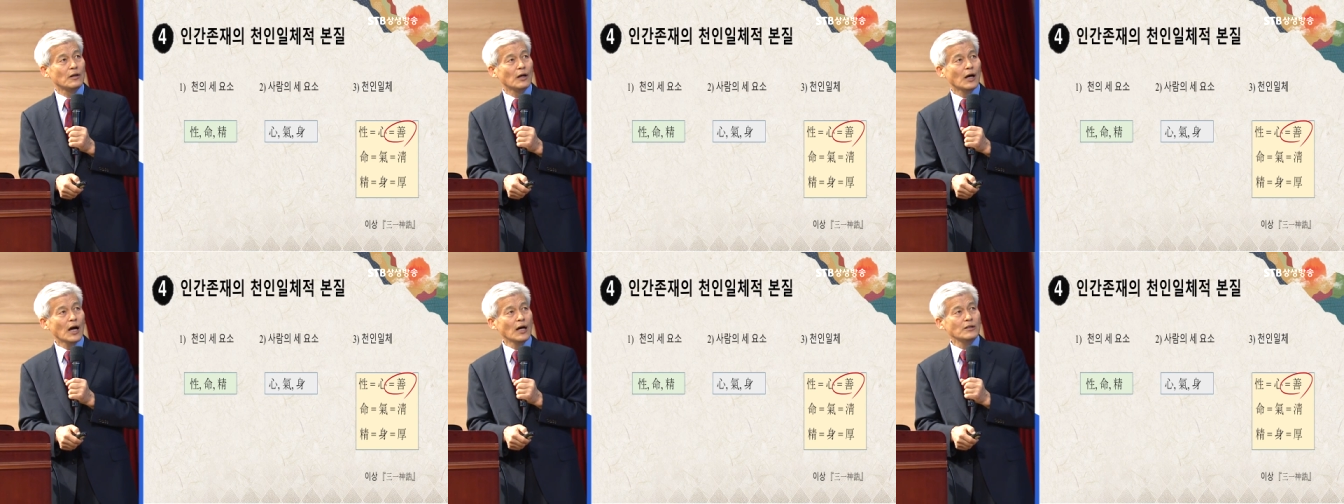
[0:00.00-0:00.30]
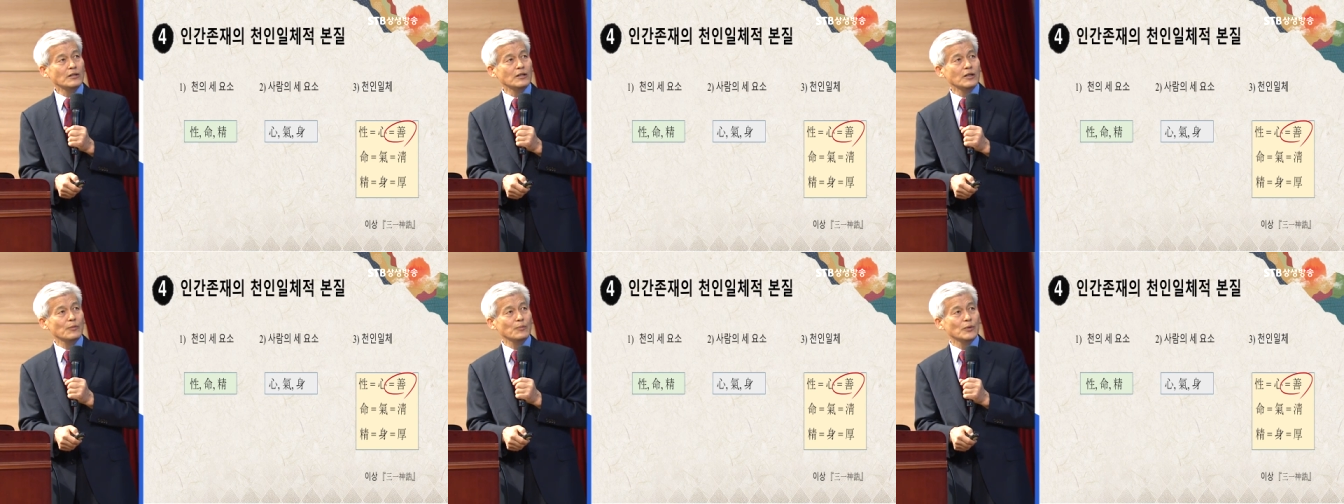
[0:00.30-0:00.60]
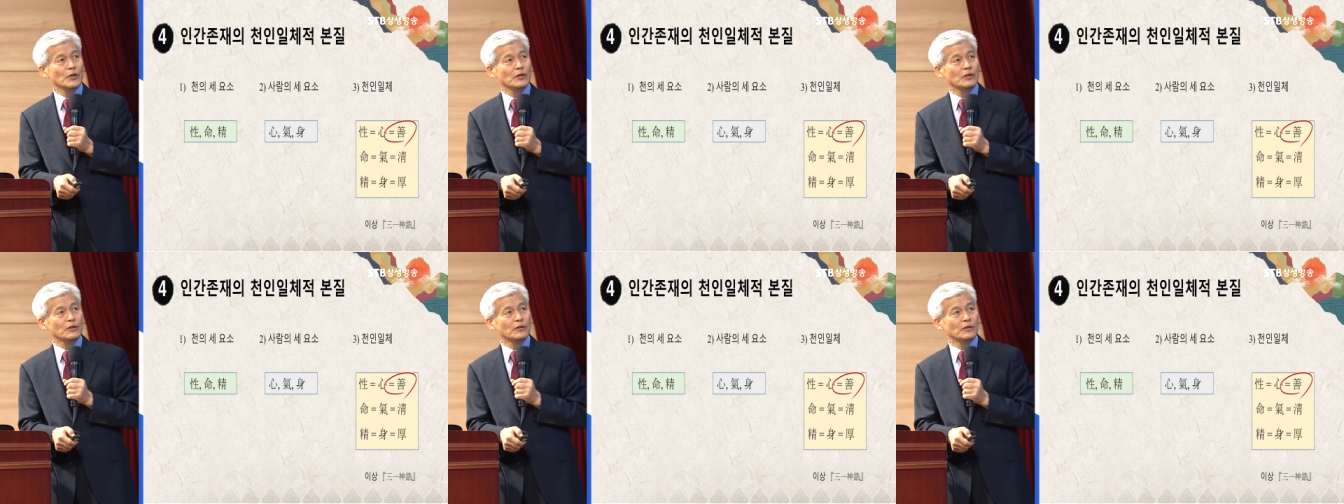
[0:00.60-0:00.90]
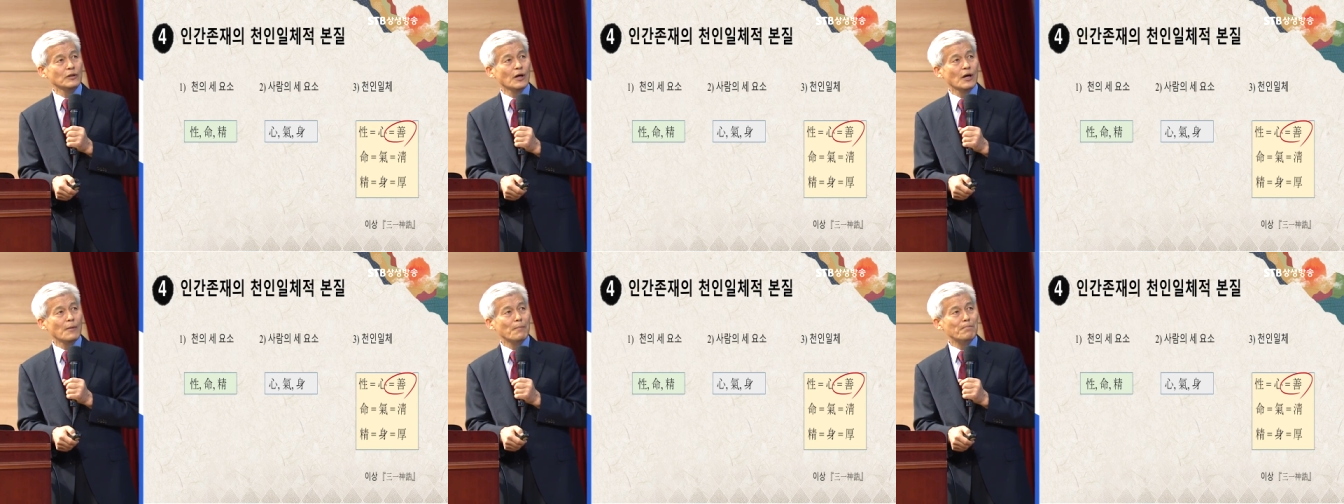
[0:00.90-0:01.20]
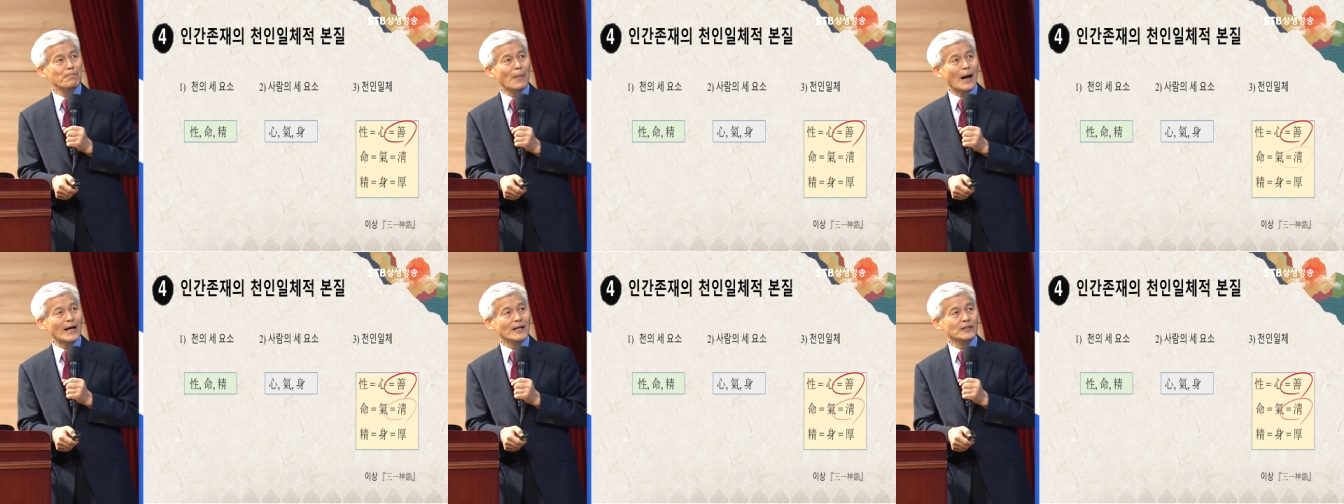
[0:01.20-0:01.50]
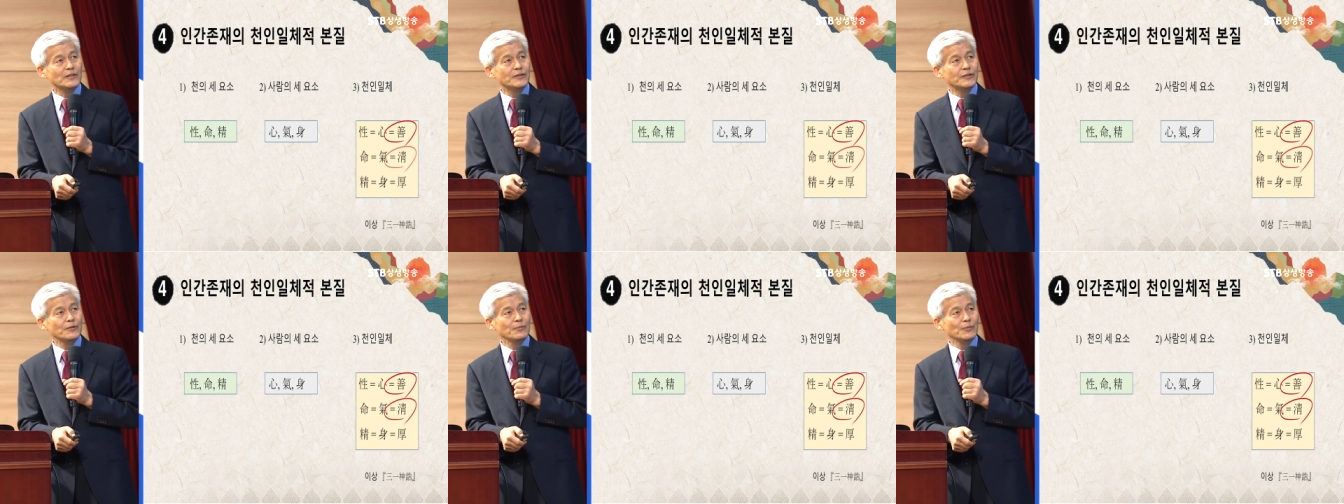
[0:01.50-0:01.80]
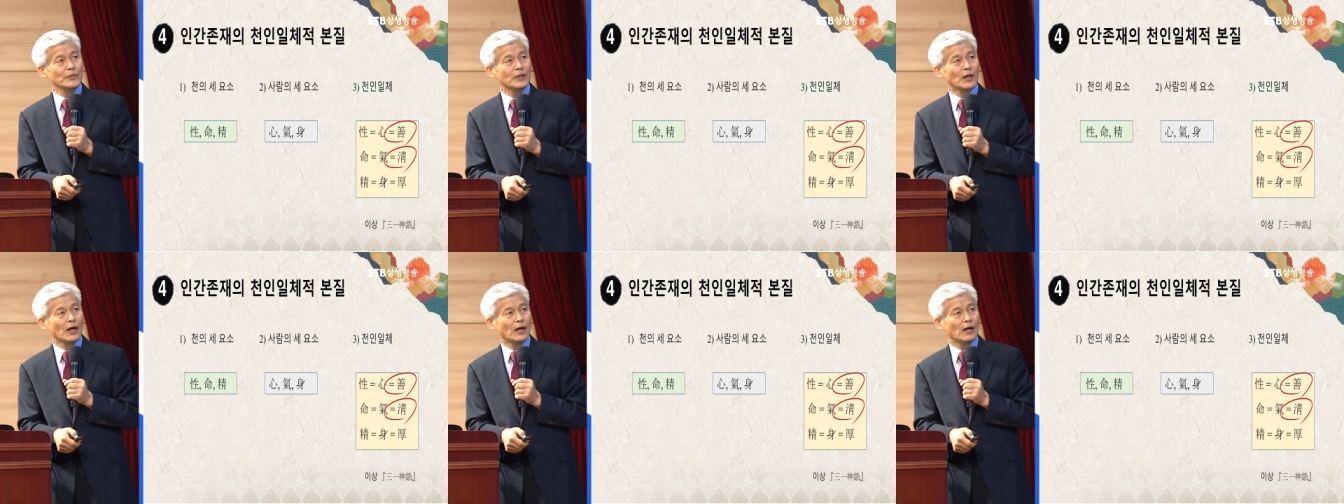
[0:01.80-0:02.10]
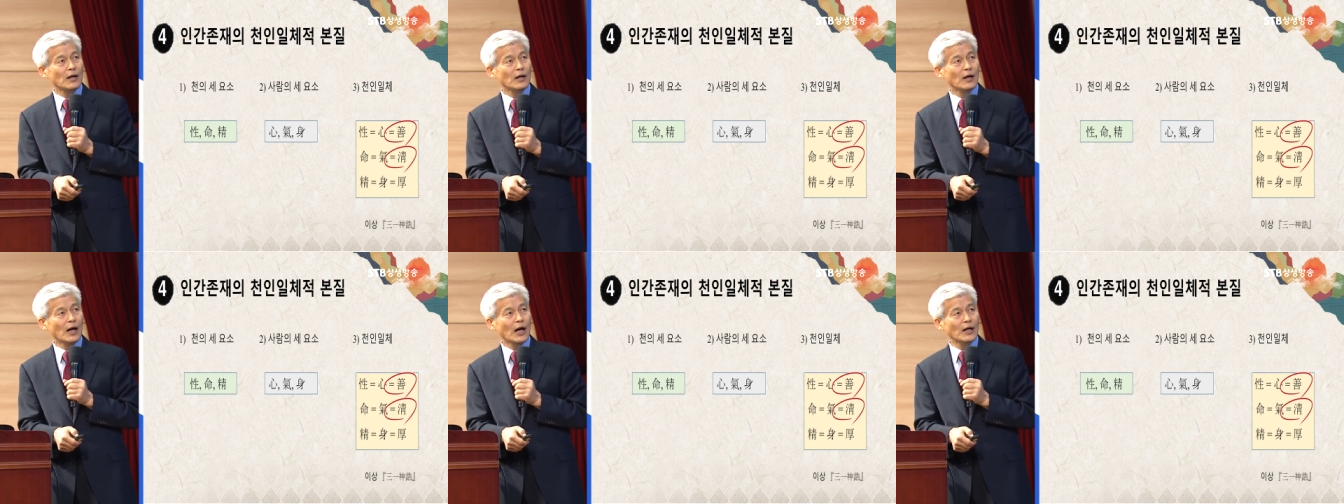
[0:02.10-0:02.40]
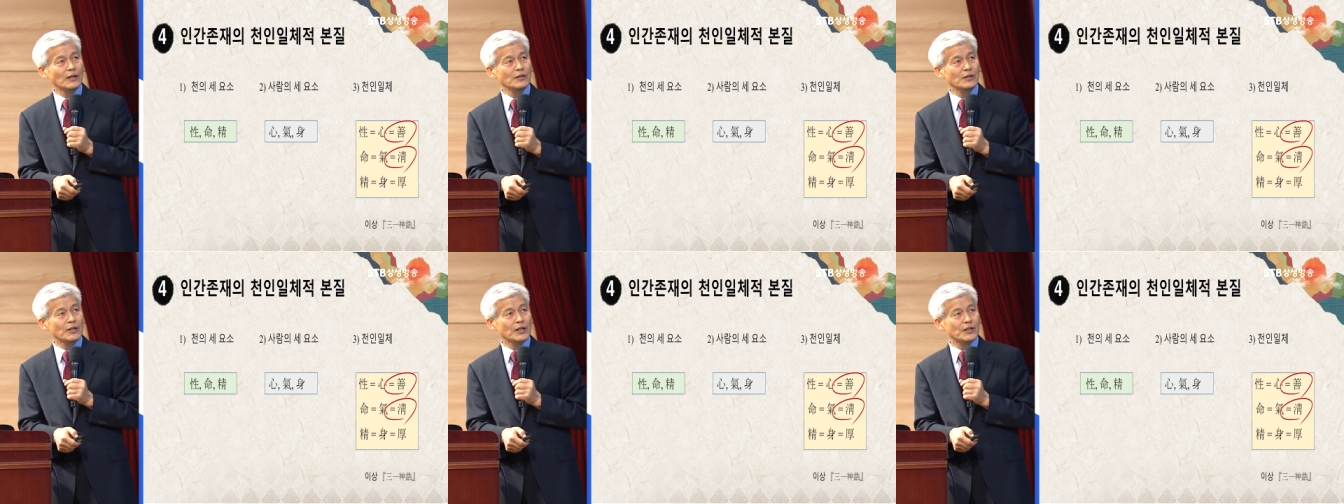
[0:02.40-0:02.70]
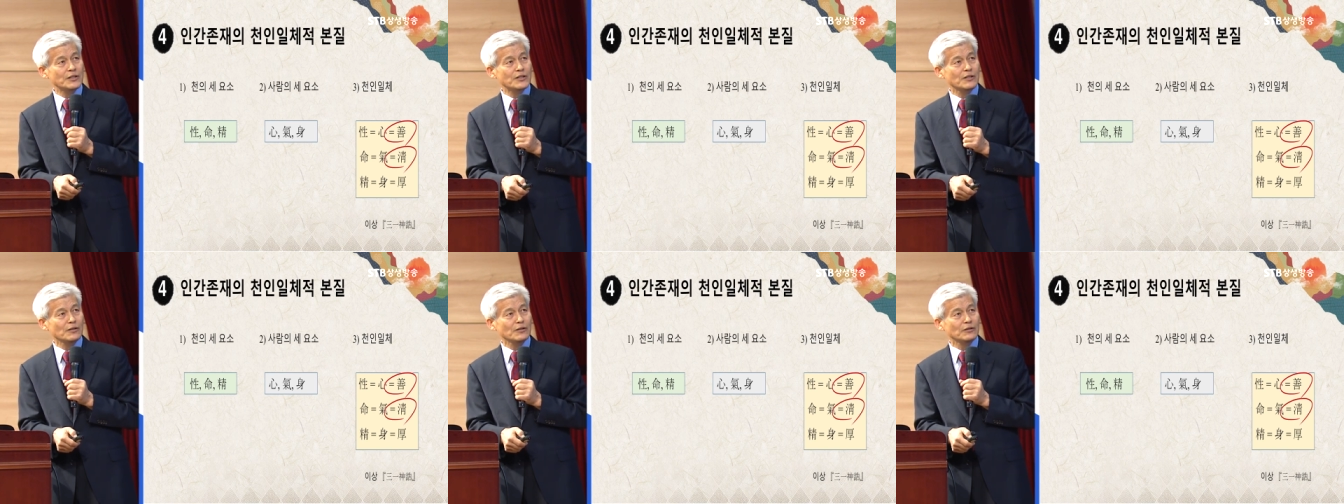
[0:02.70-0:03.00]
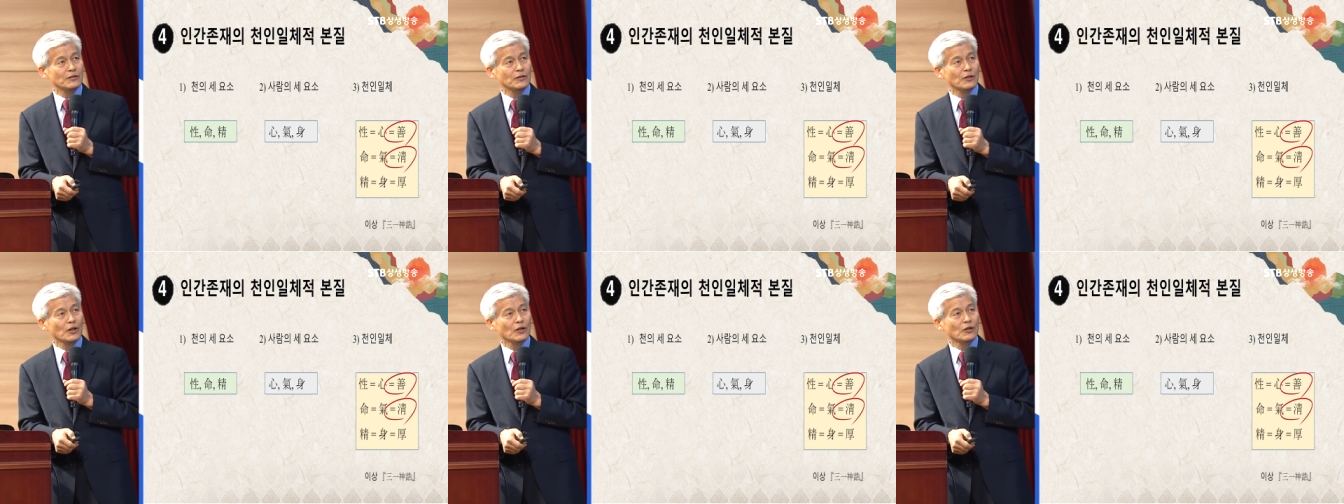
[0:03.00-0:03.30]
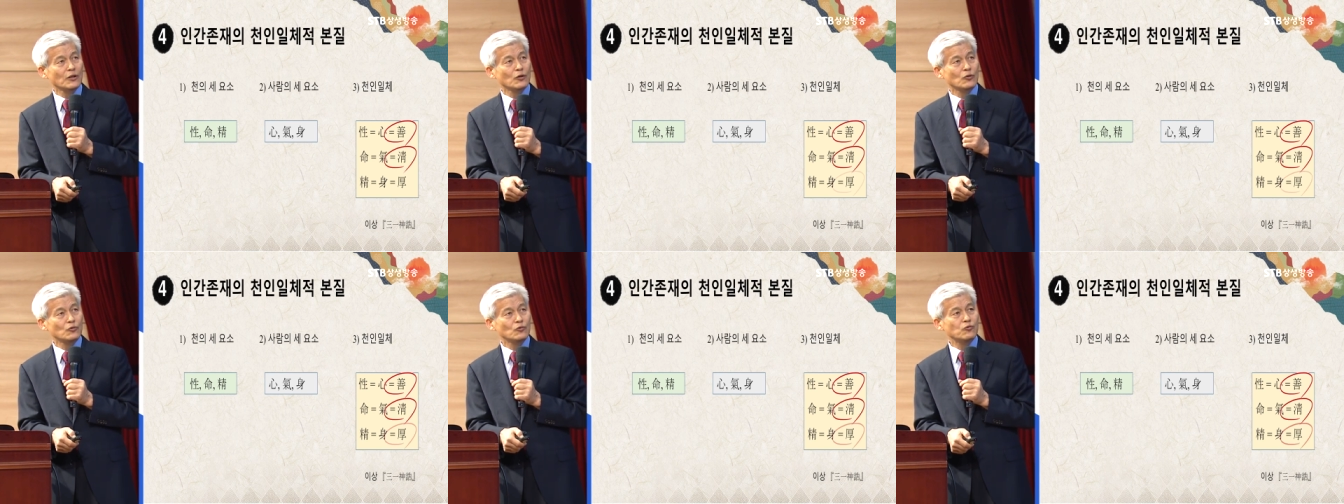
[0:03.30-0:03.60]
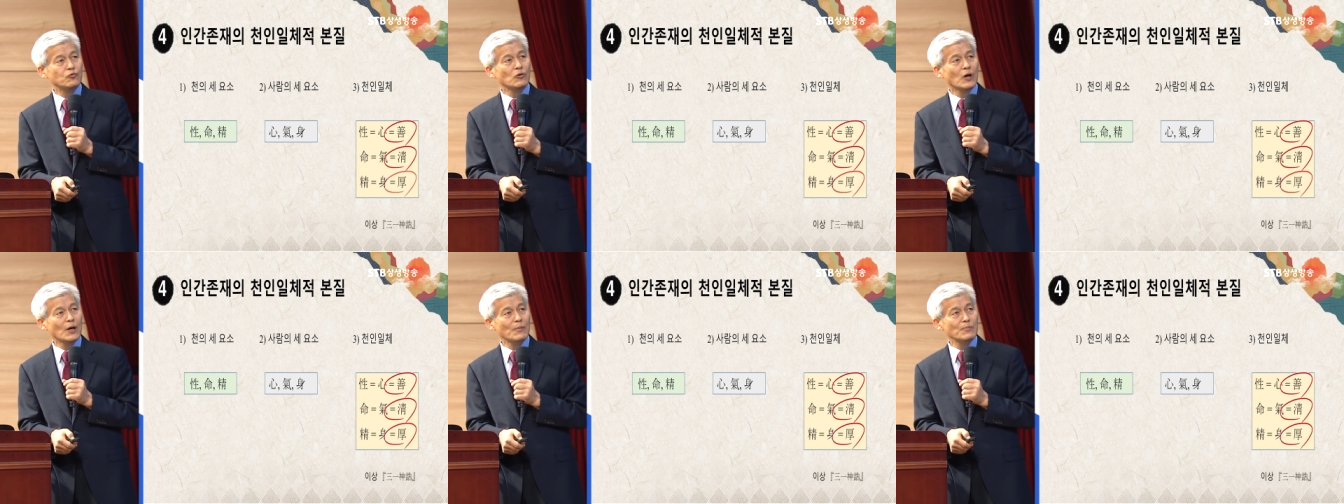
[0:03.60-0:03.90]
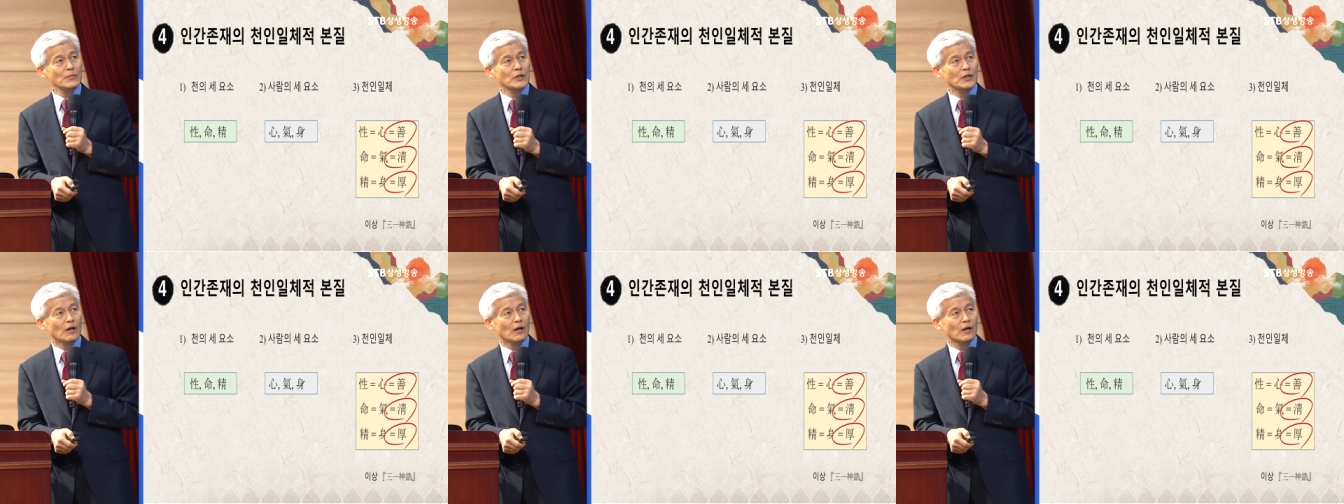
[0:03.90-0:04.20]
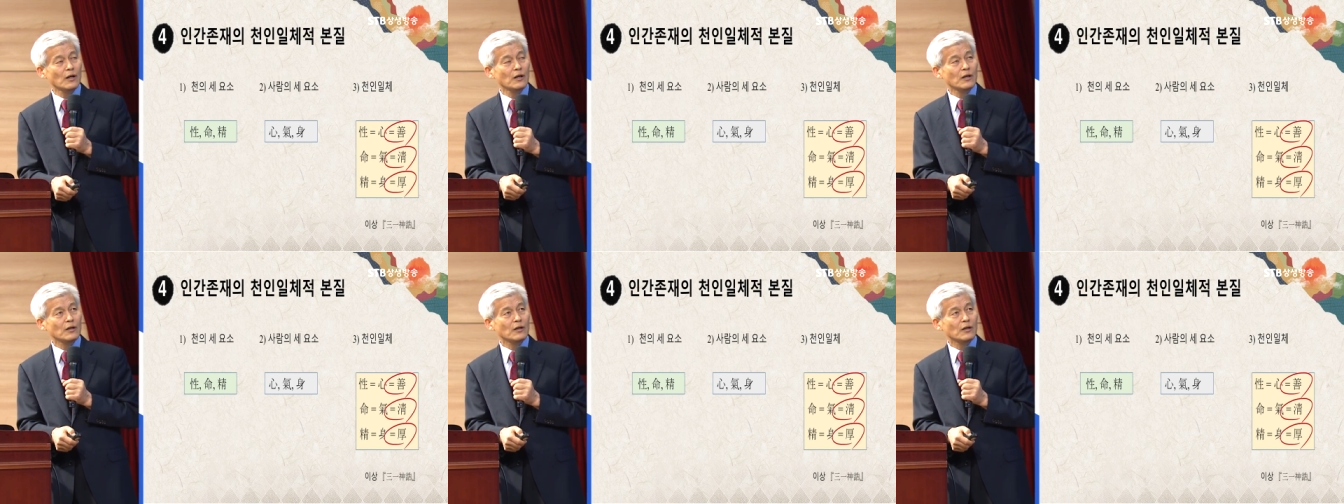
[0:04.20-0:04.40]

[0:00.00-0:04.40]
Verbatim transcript: 하늘의 명은 맑습니다. 하늘의 정은 후합니다.